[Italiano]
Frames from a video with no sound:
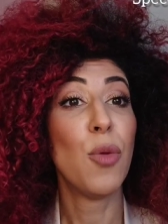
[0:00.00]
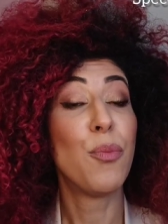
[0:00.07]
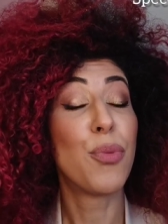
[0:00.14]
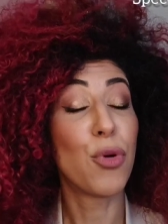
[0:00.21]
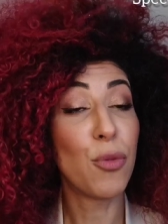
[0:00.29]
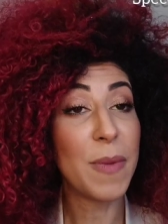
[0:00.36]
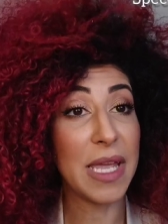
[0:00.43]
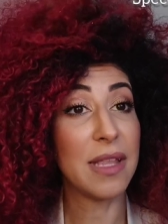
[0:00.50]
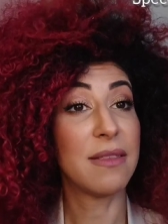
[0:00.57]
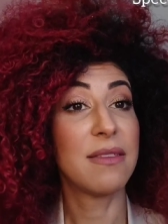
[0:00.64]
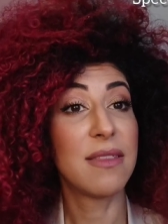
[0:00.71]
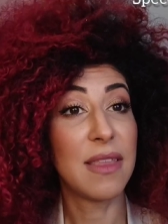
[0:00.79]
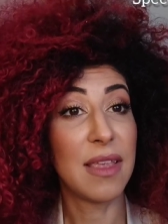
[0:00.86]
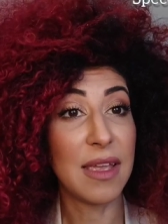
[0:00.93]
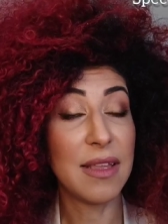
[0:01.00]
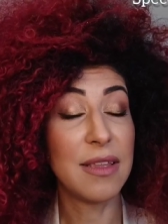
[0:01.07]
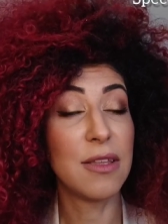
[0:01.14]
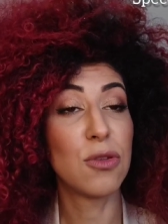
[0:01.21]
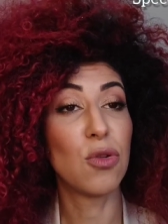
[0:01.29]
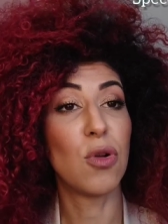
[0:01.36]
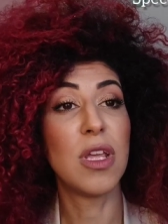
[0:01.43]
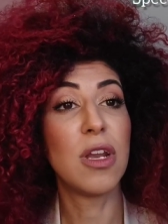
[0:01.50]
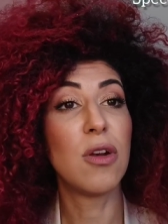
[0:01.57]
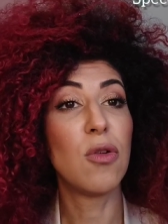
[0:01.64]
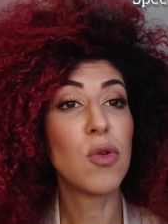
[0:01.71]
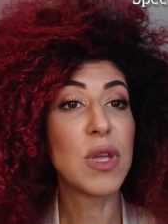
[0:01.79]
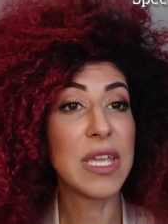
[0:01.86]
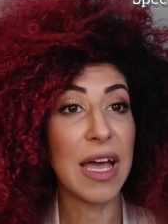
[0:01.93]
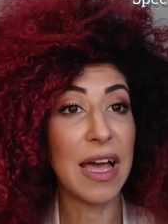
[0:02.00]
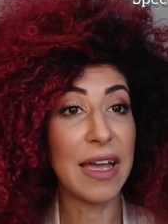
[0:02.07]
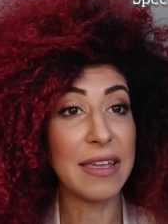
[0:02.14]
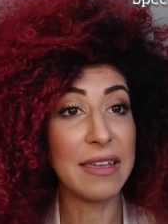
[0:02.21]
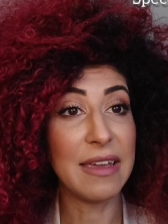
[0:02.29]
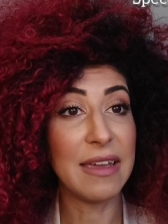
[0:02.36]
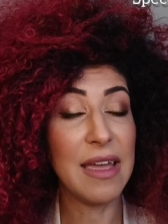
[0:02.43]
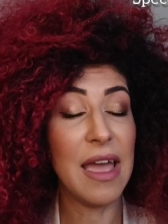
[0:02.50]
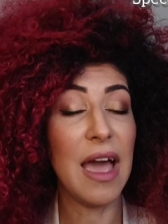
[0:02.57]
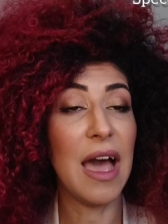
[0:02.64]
promette di togliere l'occhiaie occhiaie